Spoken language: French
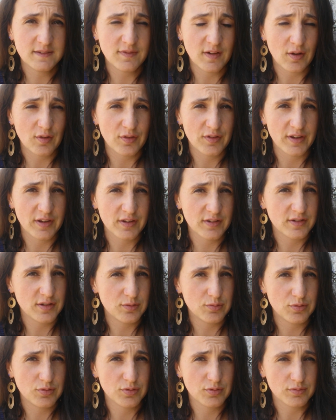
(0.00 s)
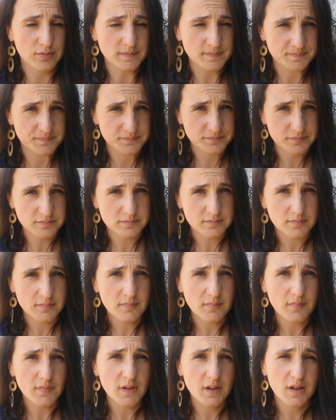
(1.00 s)
différentes institutions
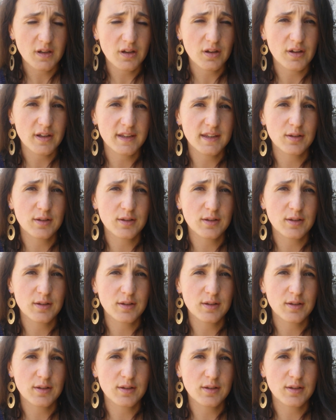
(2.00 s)
euh,